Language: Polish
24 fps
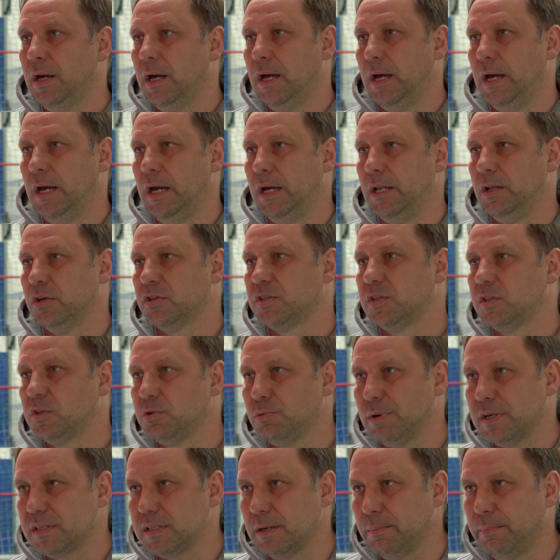e, no
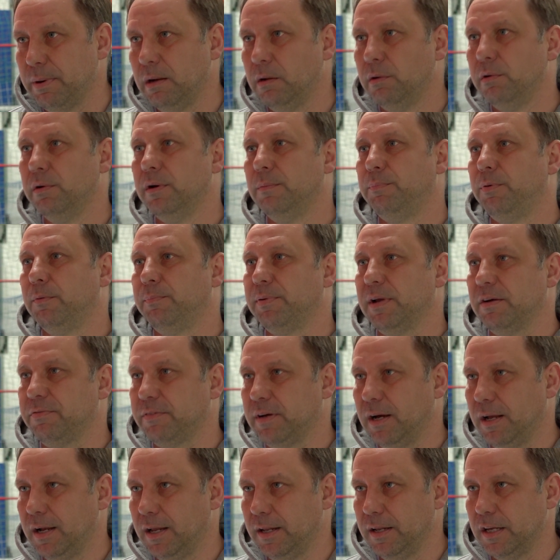sytuacja Baluły,
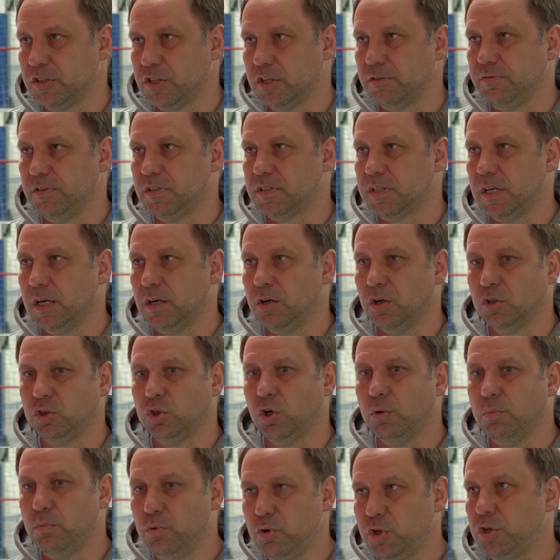poprawka Alana Czerwińskiego,
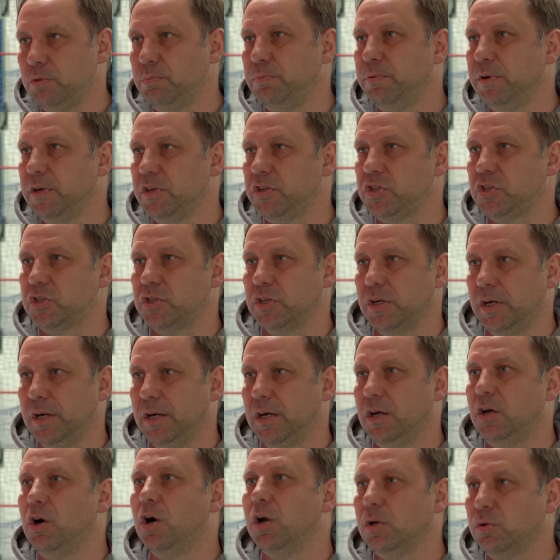to musi być
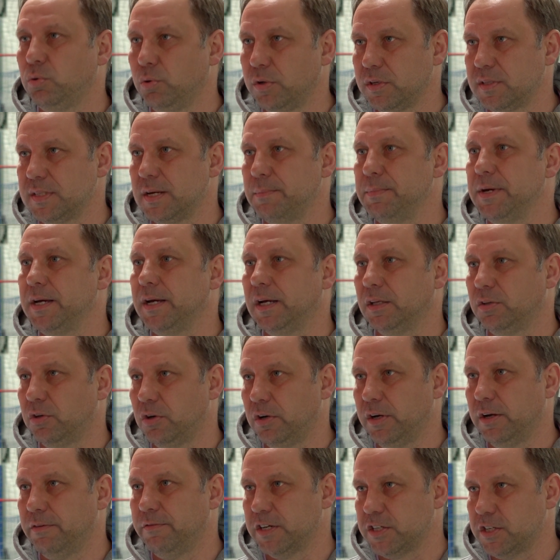e, gol, który zamyka
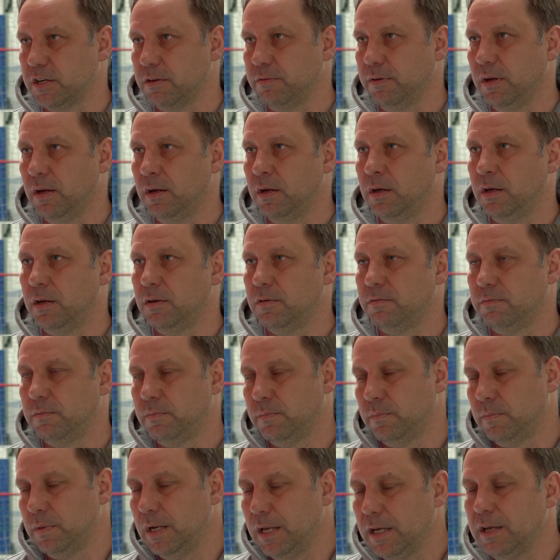drogę Warszawia,
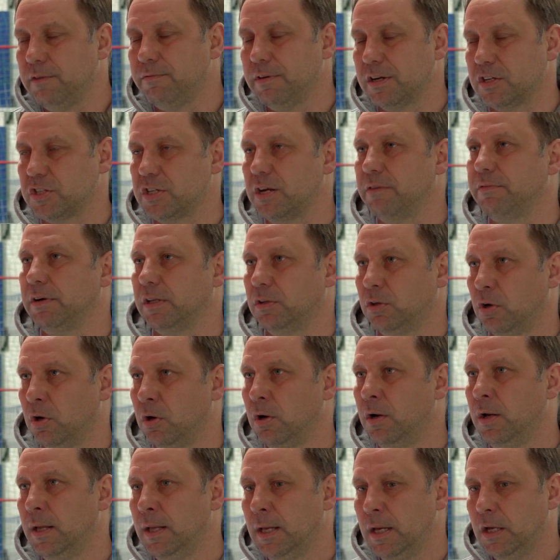Legii Warszawa do,
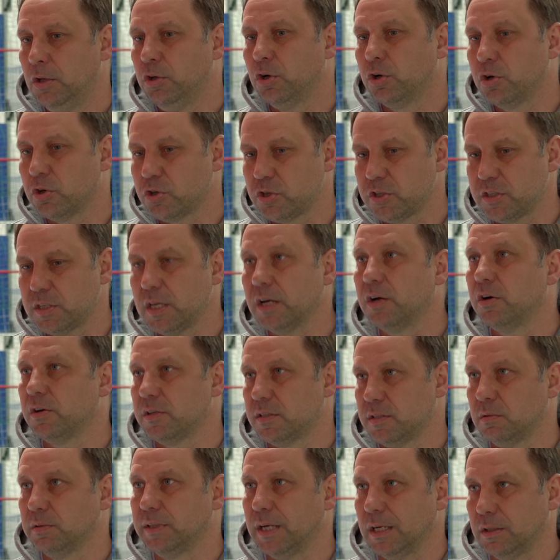do korzystnego
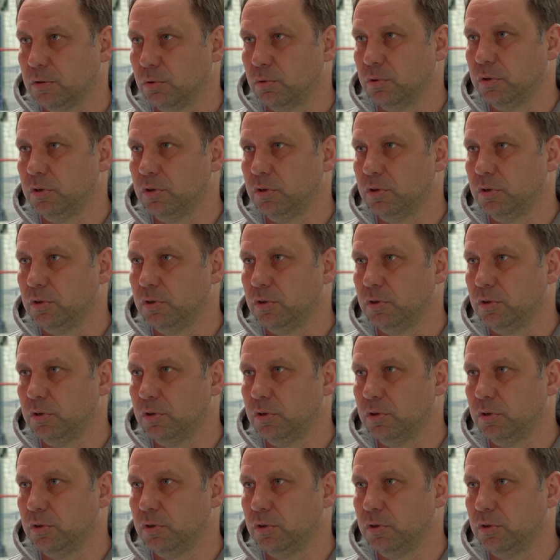rezultatu.